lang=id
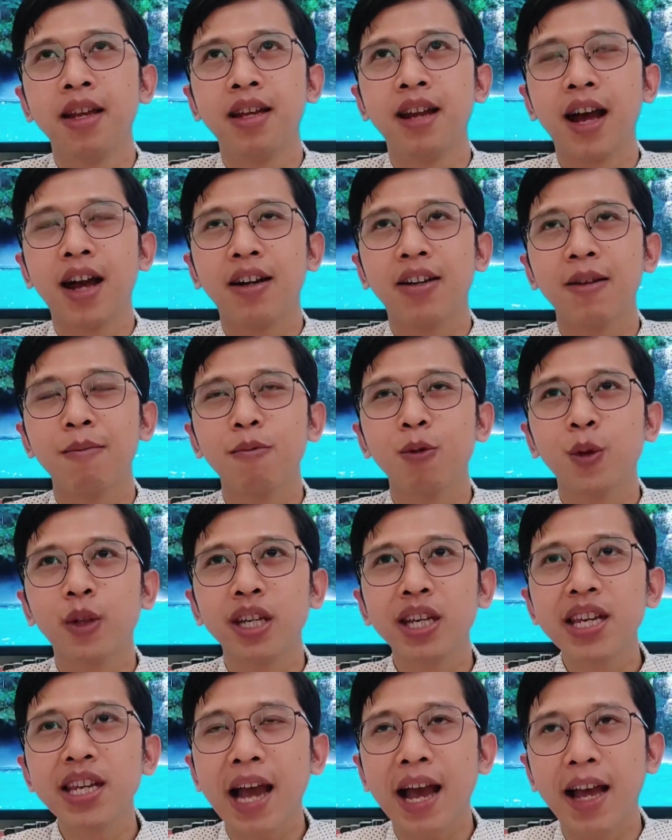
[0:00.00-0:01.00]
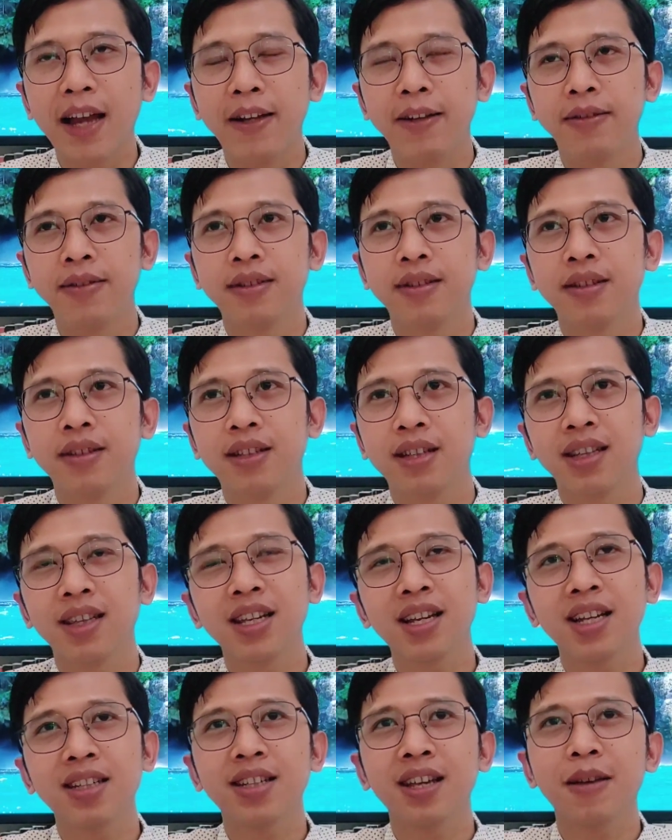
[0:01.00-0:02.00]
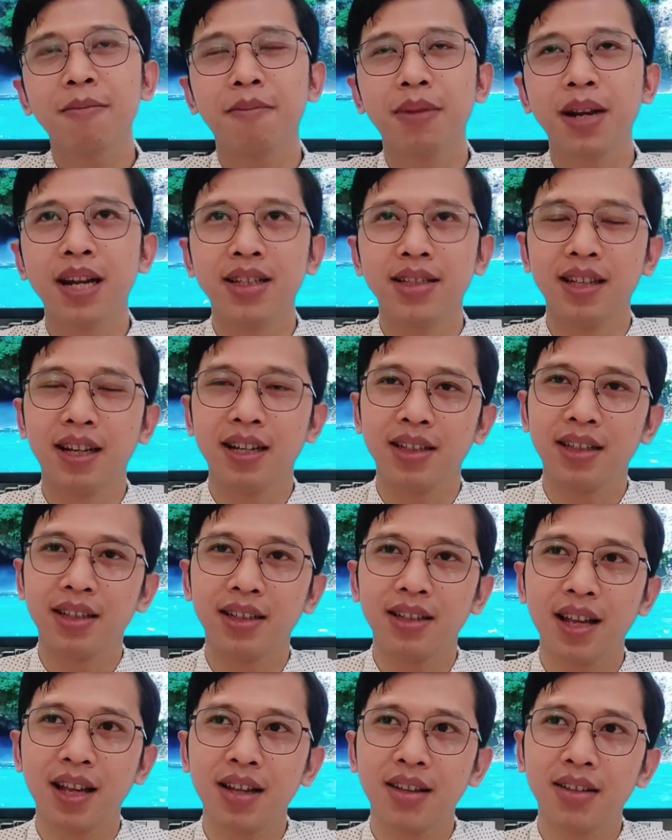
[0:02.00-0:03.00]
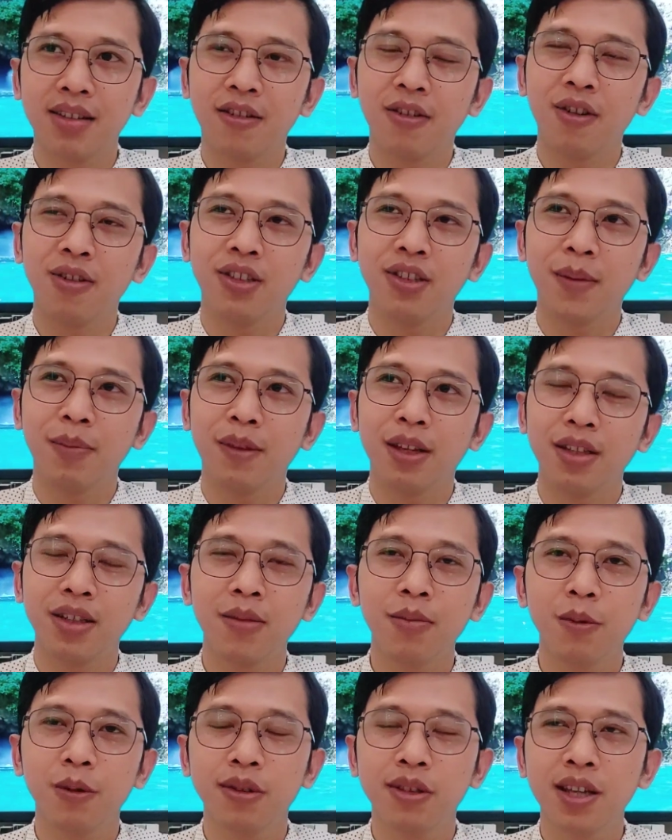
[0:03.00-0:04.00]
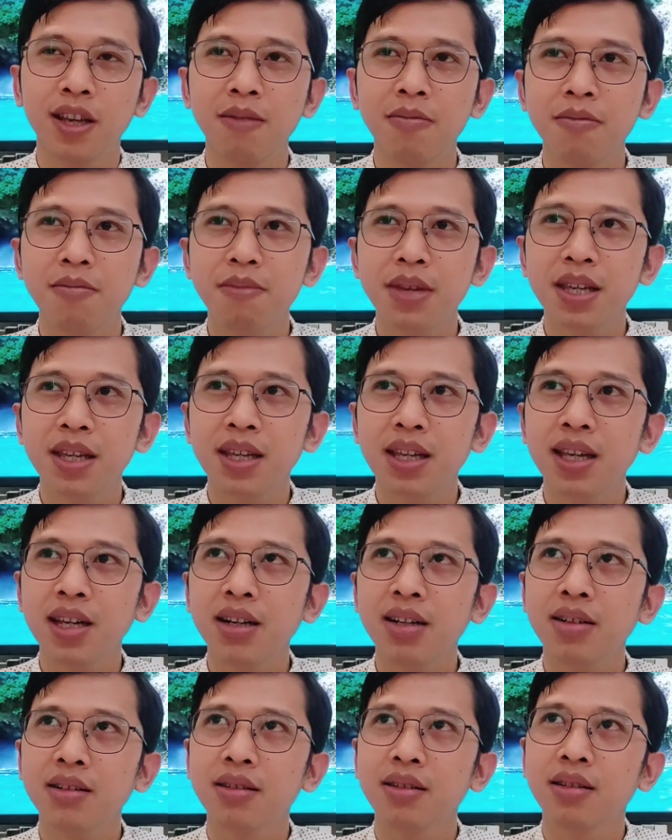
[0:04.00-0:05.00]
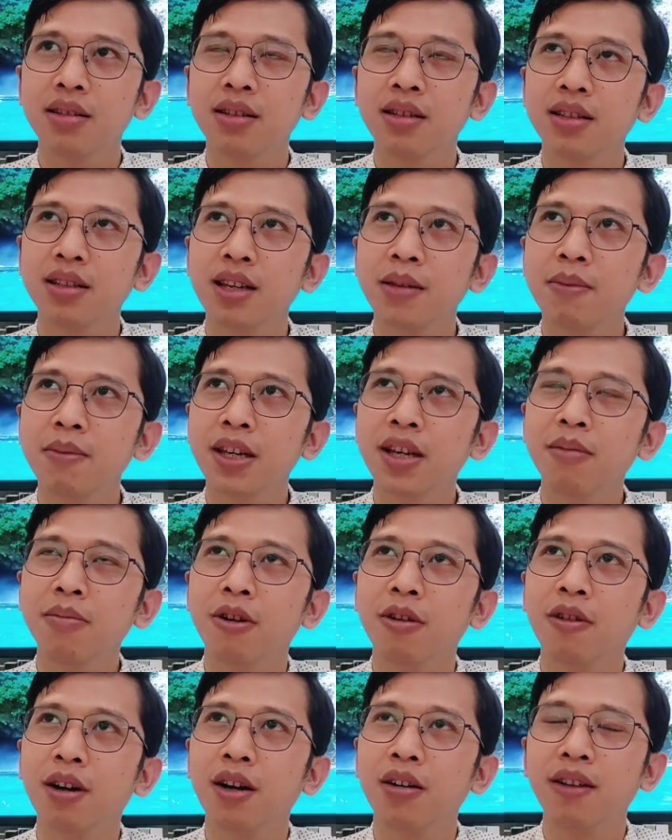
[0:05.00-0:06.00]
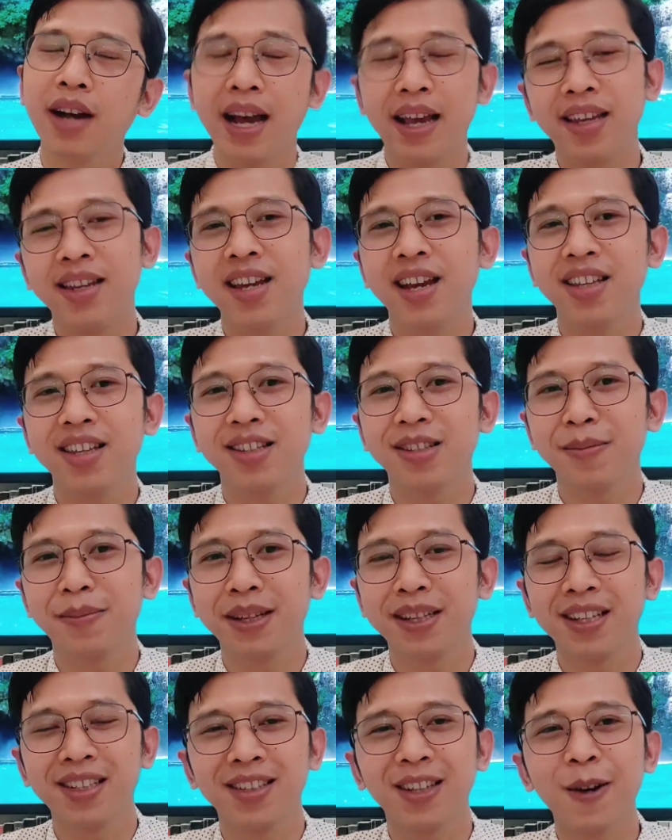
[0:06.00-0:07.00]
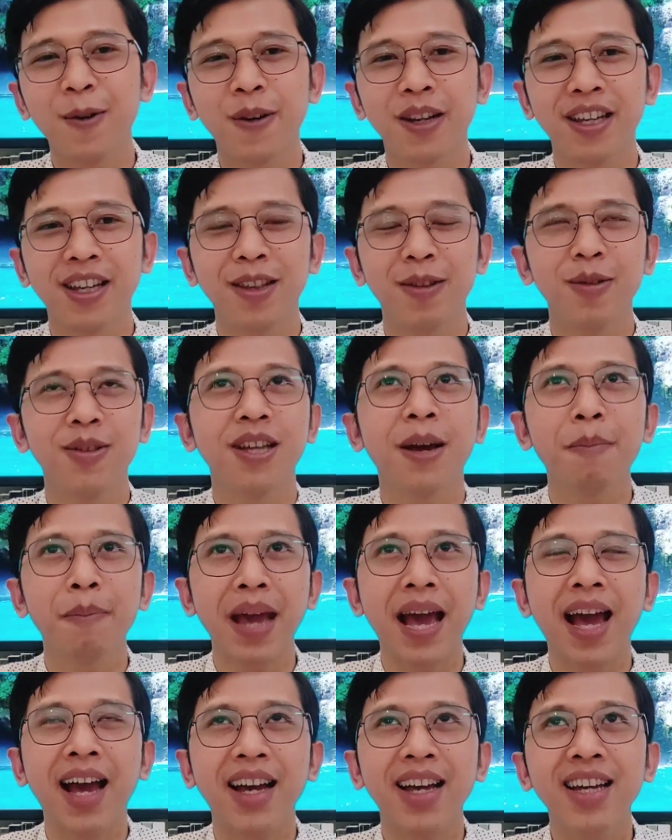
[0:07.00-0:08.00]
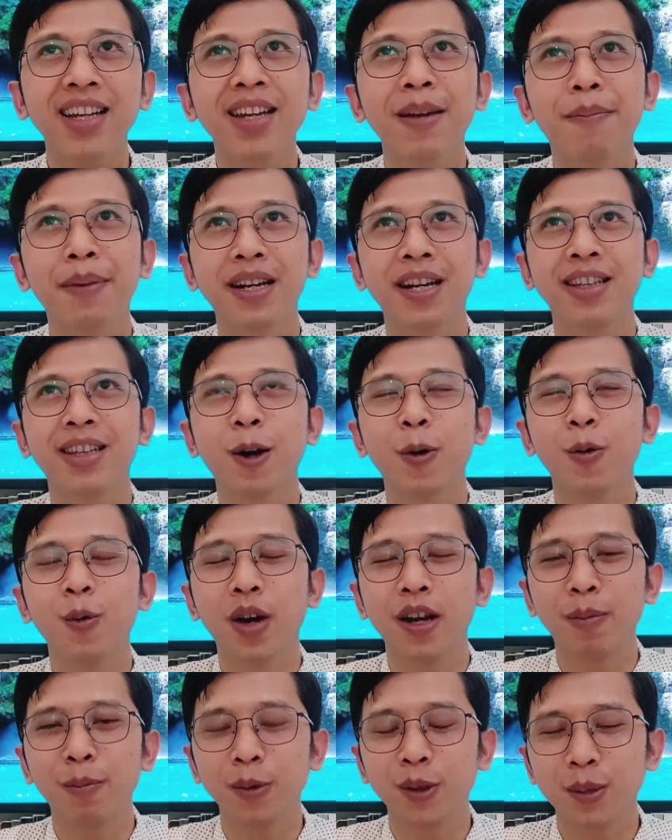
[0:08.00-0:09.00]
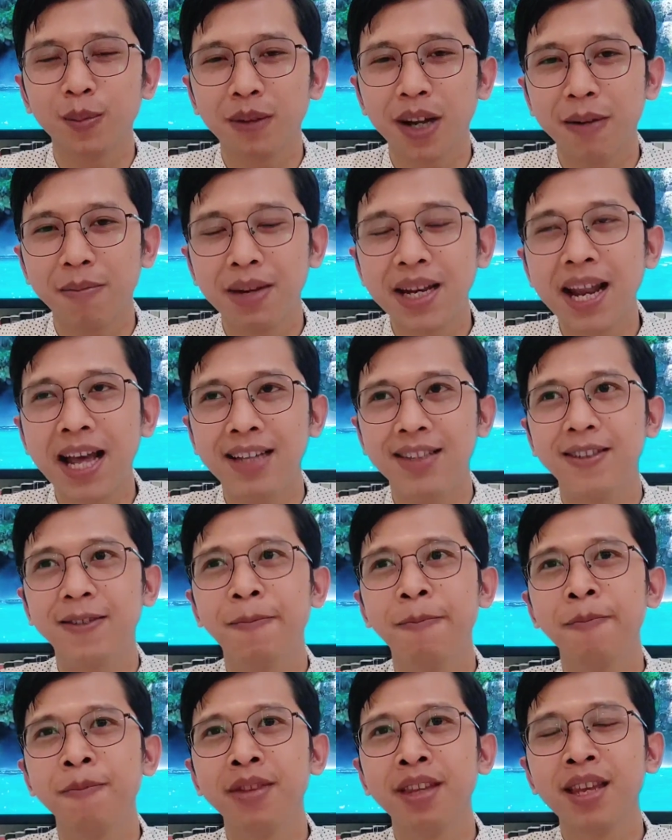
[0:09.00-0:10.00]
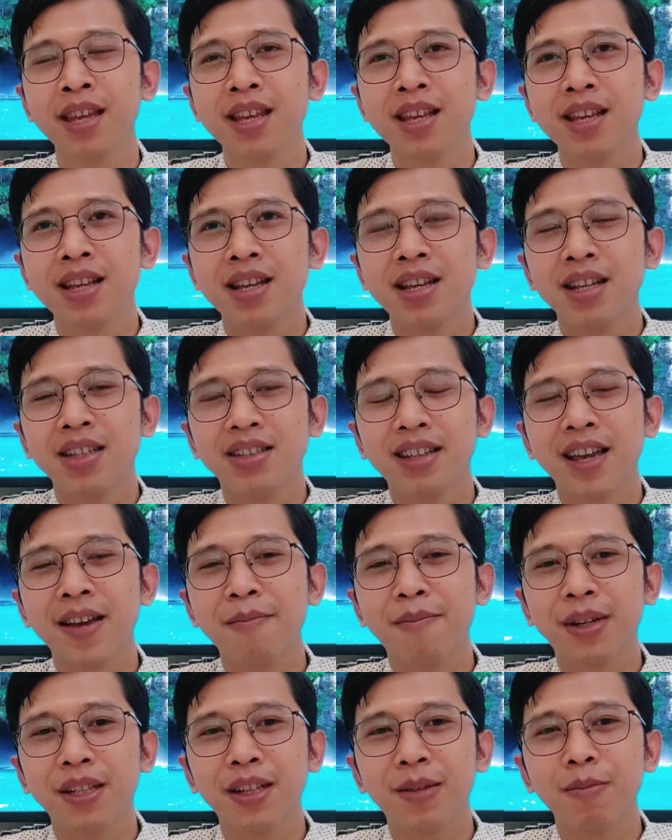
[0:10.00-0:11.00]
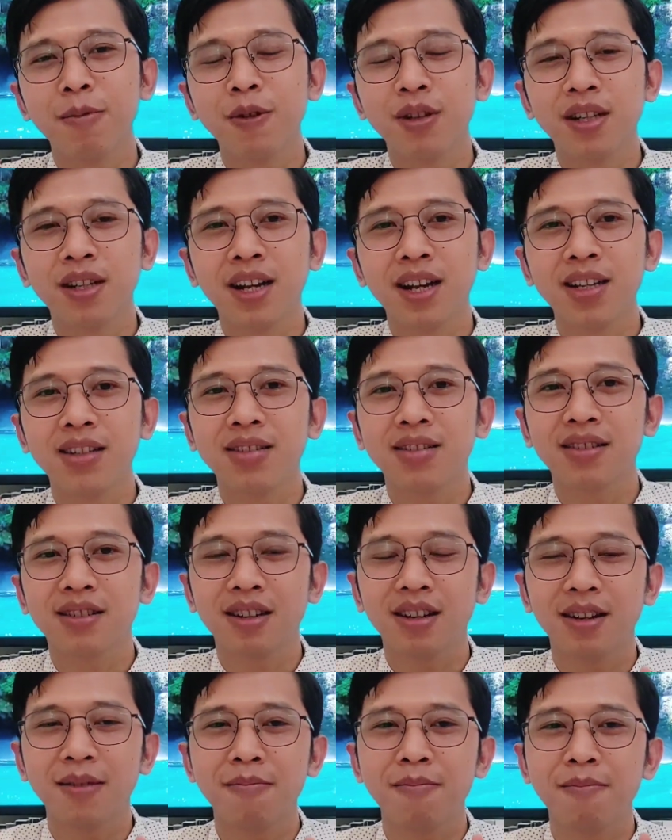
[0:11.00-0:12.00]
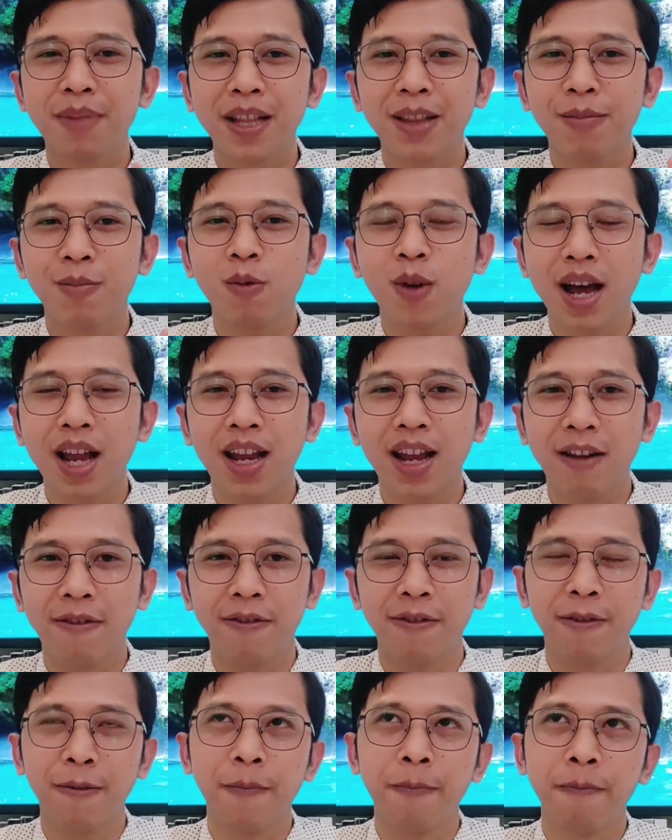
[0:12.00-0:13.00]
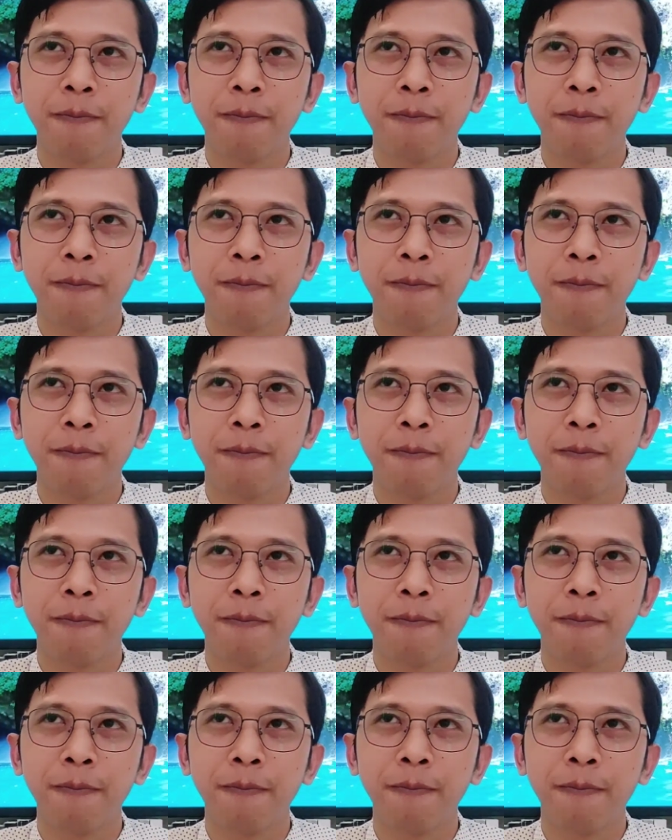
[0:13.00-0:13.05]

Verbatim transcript: Nah, kemudian ketika saya belajar tentang konsep tersebut, saya memikir uh, saya mikir bahwa ah ini hanya sebatas teori gitu. Sampai akhirnya pada tahun 2019 saya bertemu dengan empat mualaf.